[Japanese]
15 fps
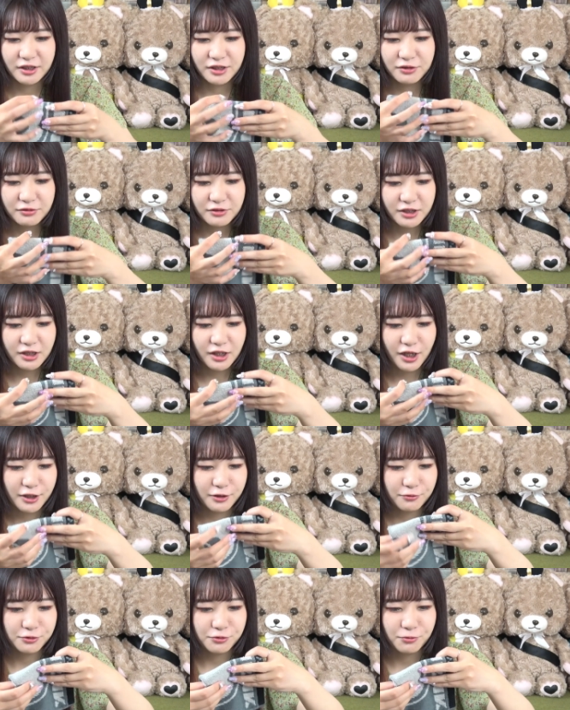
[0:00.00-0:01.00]
犬以
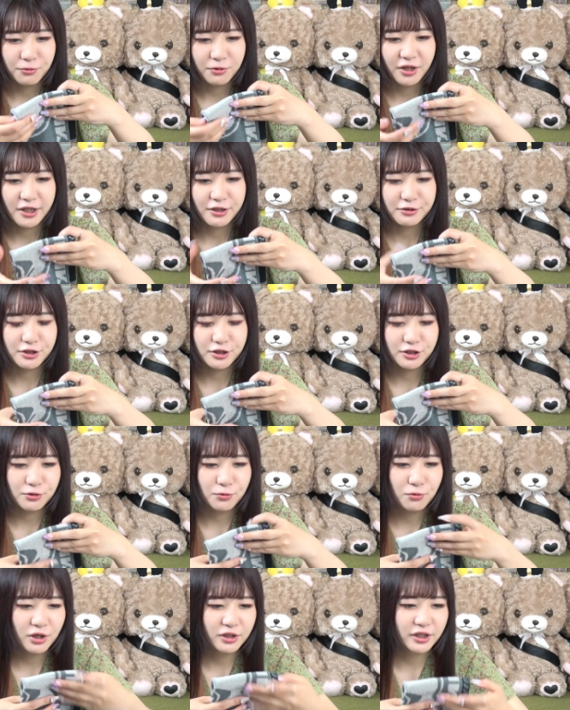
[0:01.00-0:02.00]
外の紹介をし
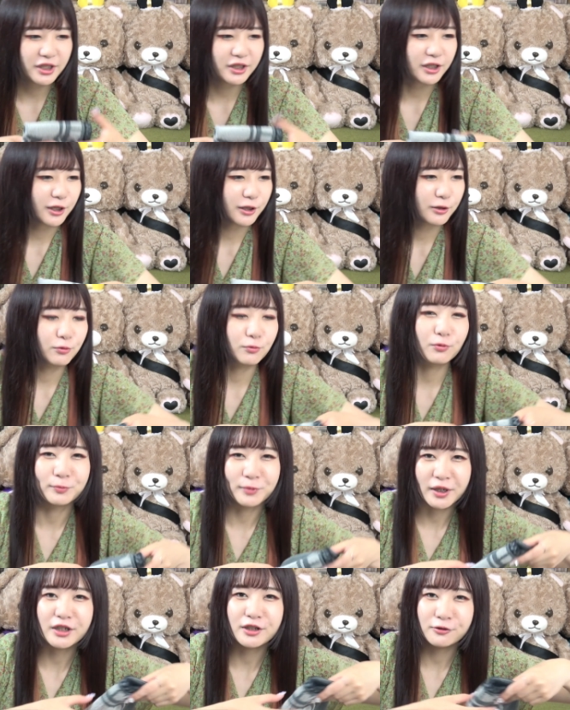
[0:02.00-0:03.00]
ようがないんだけれども
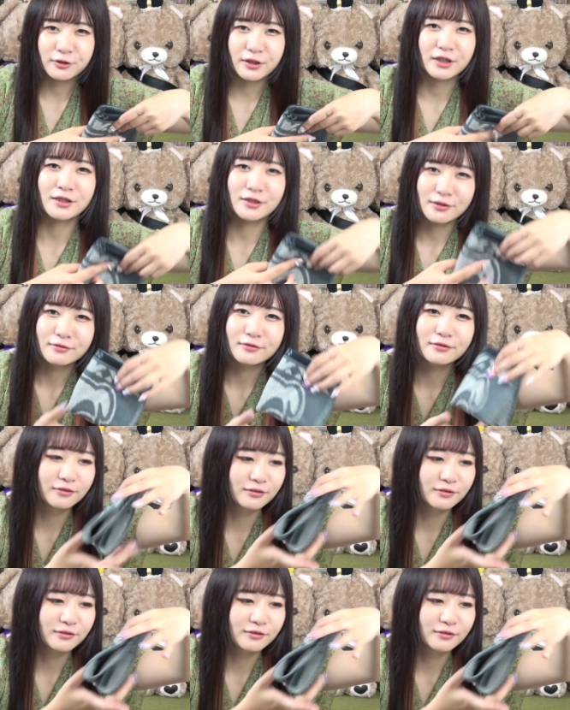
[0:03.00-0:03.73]
まあ犬です